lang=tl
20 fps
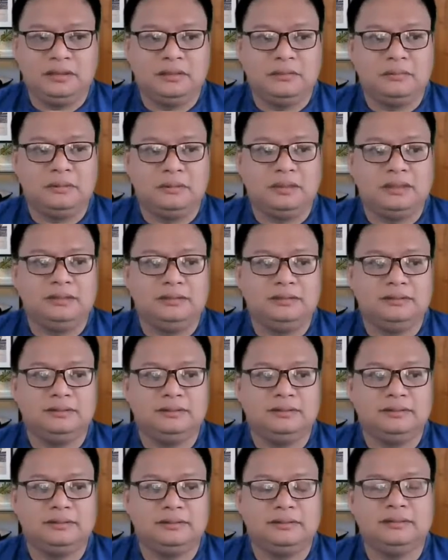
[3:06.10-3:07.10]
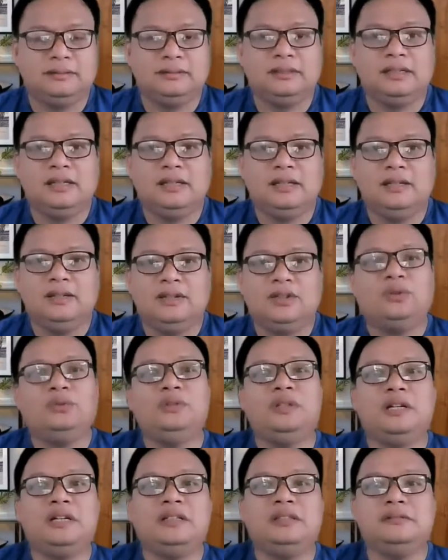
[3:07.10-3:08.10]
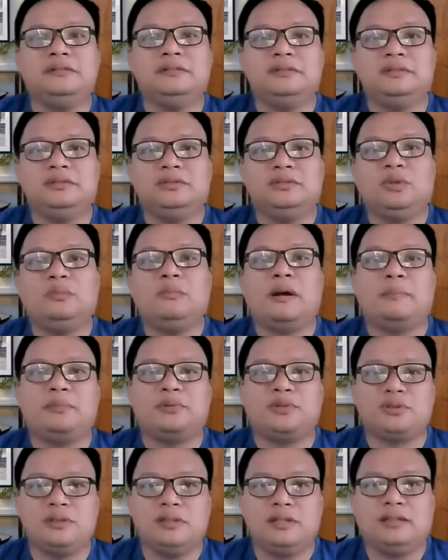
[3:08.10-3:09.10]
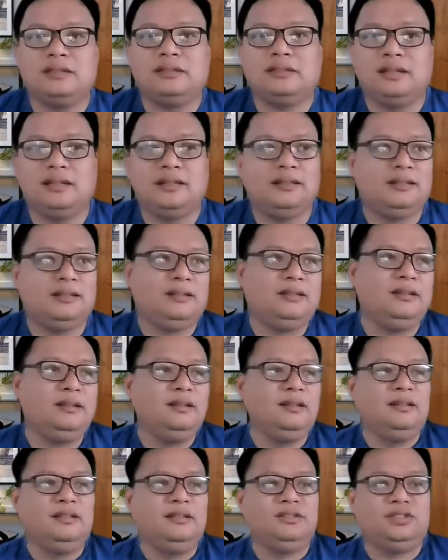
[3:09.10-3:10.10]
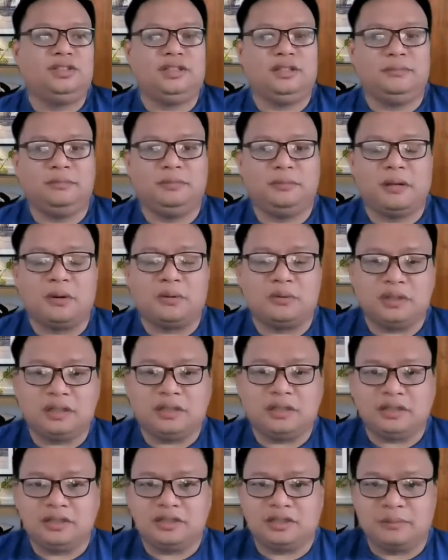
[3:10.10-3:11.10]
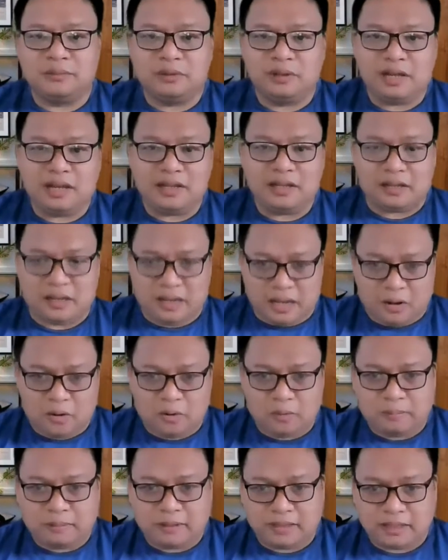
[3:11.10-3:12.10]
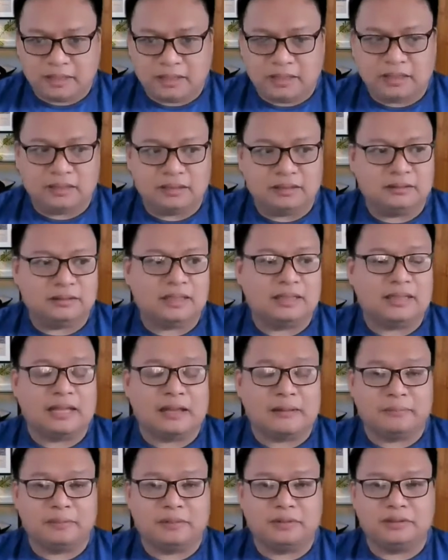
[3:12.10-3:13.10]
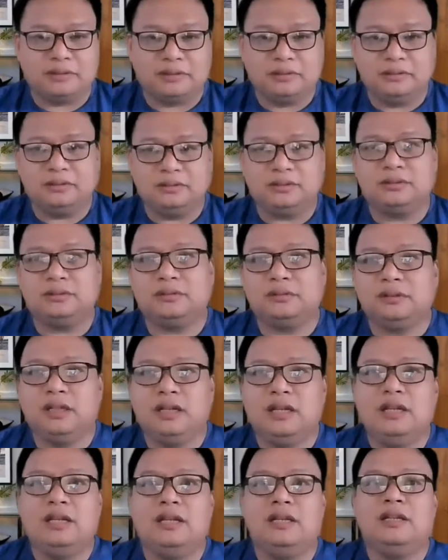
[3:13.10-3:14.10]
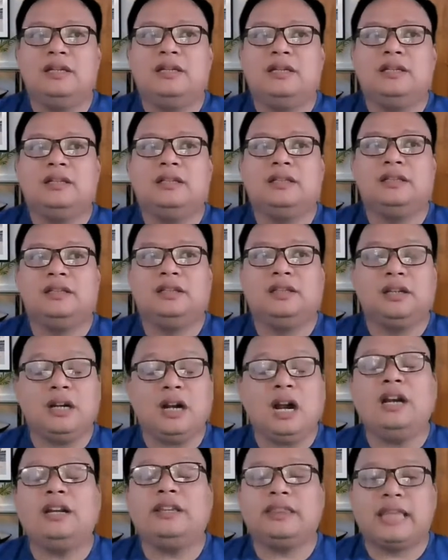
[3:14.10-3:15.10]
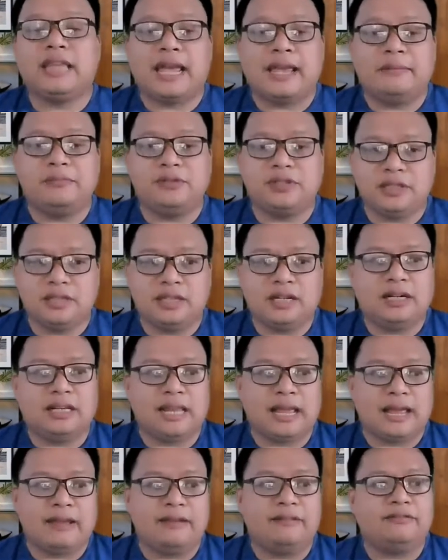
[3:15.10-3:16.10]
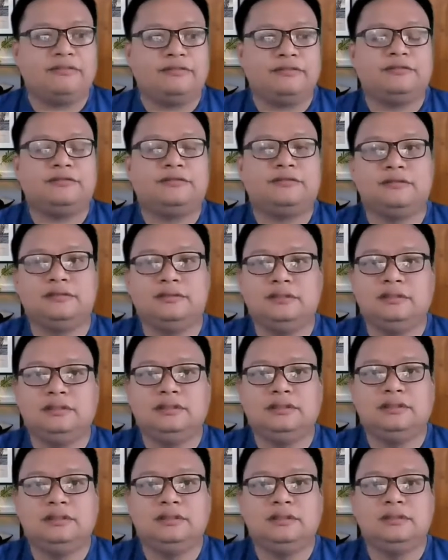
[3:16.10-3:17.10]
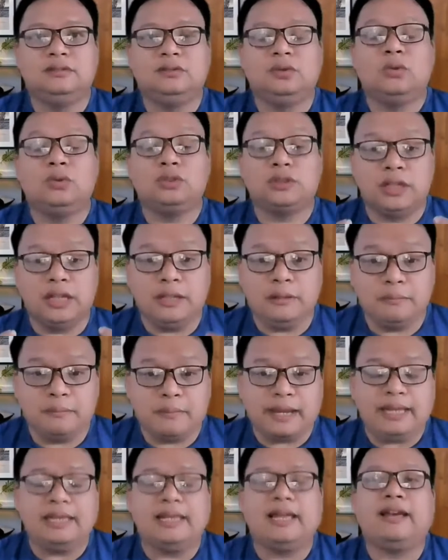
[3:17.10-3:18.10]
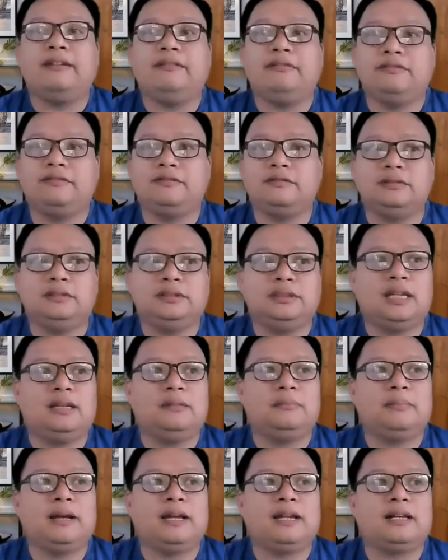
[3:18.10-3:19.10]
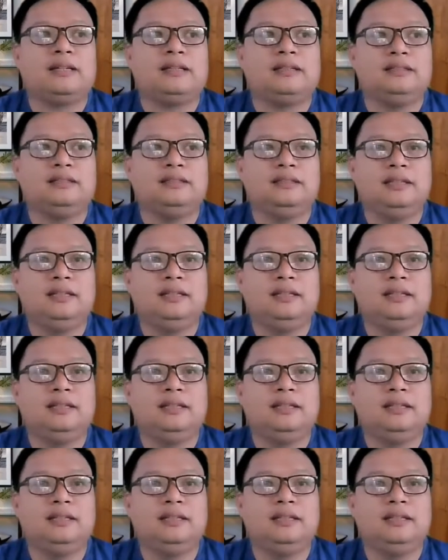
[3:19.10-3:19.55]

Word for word: 'Di ba? Ikaw nang tumapos niyan eh sinim ako na nagsimula eh. Ako pa rin ang tatapos. So there are times in our life o in my life kung saan parang